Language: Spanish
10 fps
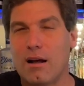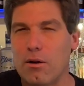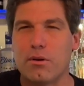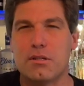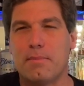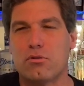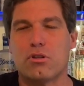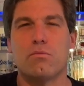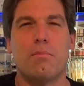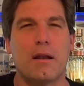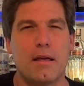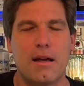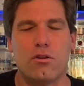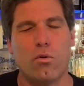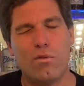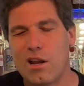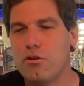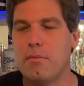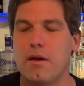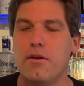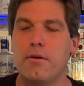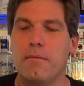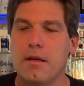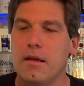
algo así pasó hace un par de años o un año y medio,